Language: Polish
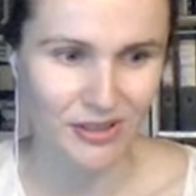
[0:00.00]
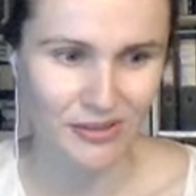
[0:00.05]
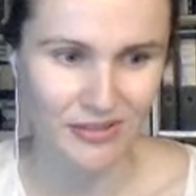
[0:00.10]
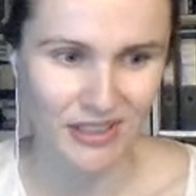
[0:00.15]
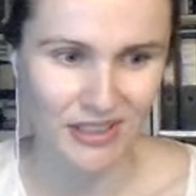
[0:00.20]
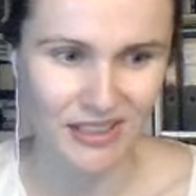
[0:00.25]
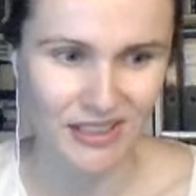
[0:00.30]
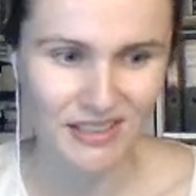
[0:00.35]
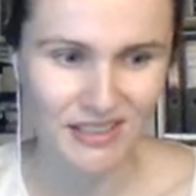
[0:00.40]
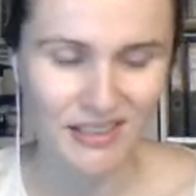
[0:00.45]

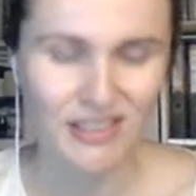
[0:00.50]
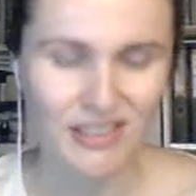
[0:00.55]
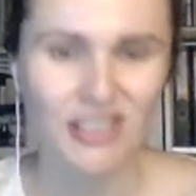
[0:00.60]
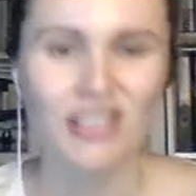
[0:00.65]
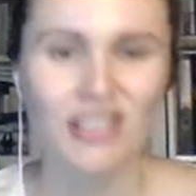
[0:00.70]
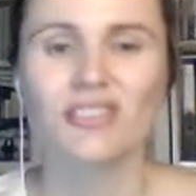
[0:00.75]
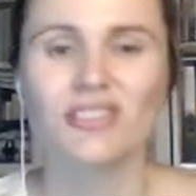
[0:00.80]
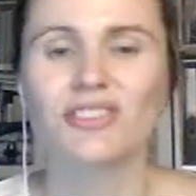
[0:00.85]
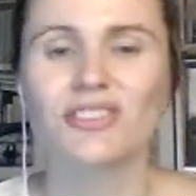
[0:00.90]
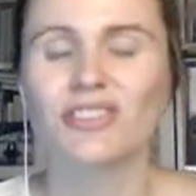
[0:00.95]
Was.
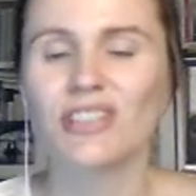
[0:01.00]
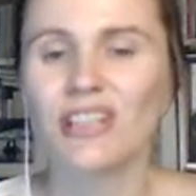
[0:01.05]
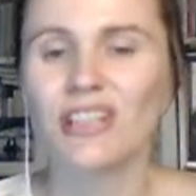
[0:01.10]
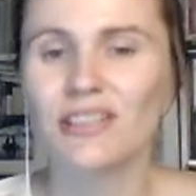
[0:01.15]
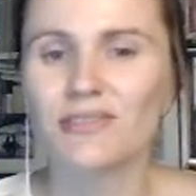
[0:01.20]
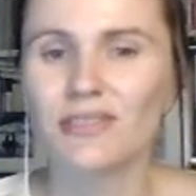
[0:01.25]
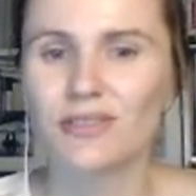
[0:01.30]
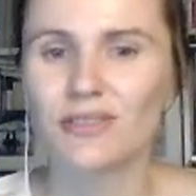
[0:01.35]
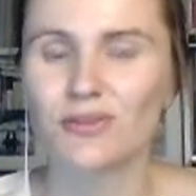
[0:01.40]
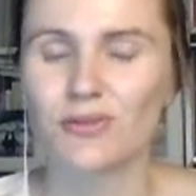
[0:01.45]
Czy
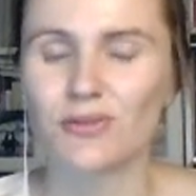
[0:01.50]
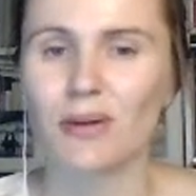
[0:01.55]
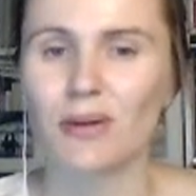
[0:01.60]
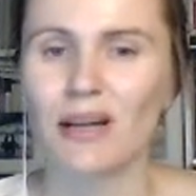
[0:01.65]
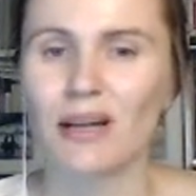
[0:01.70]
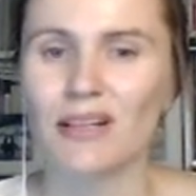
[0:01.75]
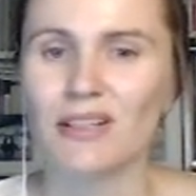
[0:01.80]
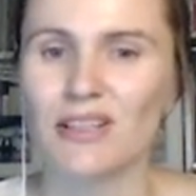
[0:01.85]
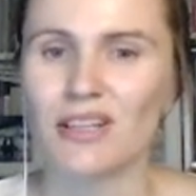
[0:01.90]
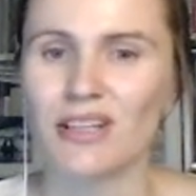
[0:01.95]

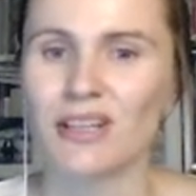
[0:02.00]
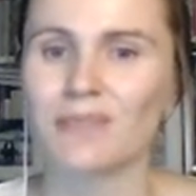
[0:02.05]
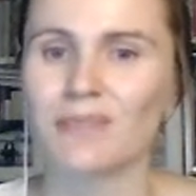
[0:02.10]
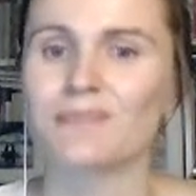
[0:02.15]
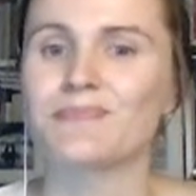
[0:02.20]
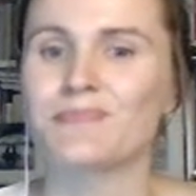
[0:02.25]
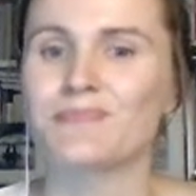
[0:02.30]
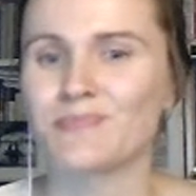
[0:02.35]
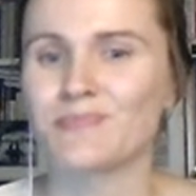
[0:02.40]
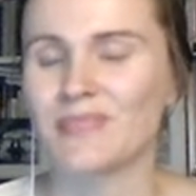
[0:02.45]
ewentualnie
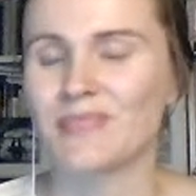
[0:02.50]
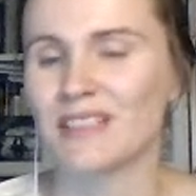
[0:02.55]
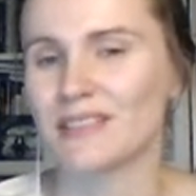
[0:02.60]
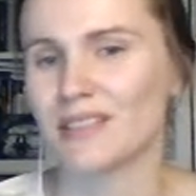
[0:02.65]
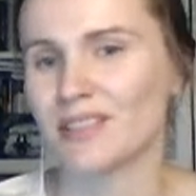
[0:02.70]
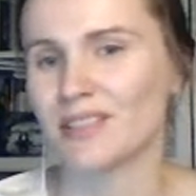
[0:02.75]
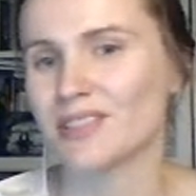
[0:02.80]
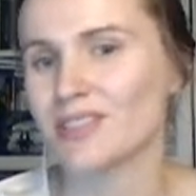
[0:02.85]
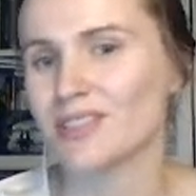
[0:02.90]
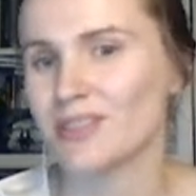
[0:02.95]
mm,
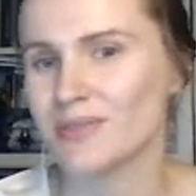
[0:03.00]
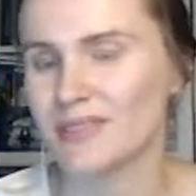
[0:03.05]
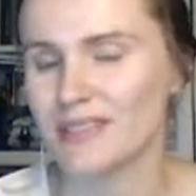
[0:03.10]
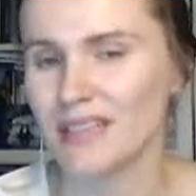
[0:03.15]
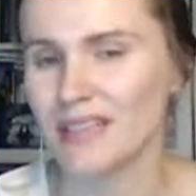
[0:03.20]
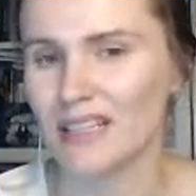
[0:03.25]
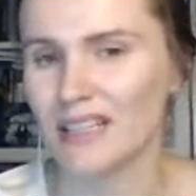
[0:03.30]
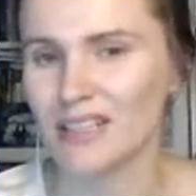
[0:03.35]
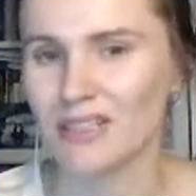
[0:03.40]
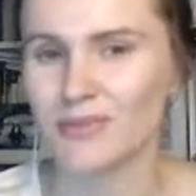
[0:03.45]
jesteście w
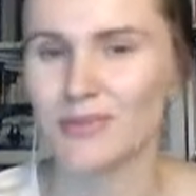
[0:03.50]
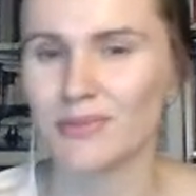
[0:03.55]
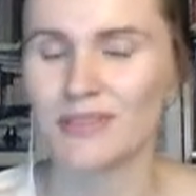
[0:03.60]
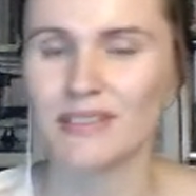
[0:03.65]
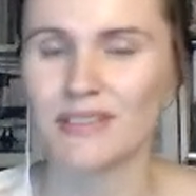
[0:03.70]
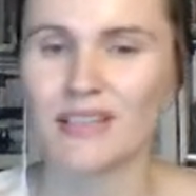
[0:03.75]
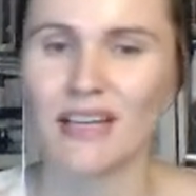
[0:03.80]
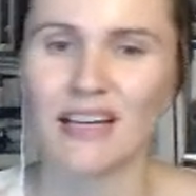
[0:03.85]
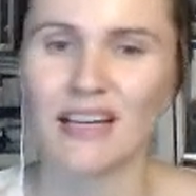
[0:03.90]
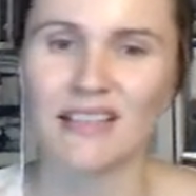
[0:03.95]
stanie
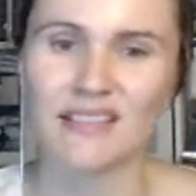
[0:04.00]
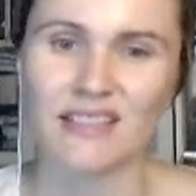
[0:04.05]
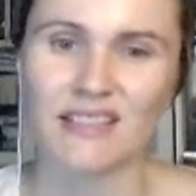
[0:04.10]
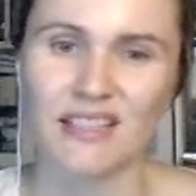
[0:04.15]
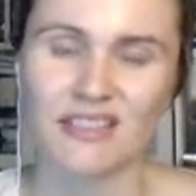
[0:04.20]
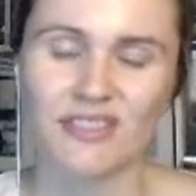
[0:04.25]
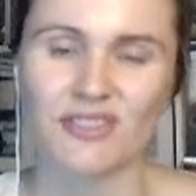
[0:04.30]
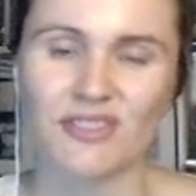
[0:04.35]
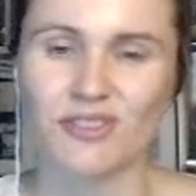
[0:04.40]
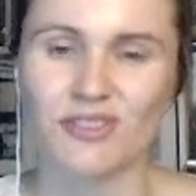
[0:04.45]

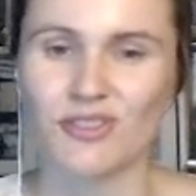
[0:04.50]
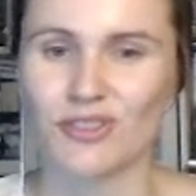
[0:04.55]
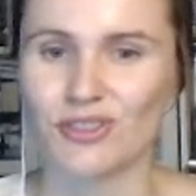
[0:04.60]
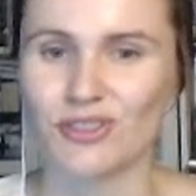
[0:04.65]
wskazać czy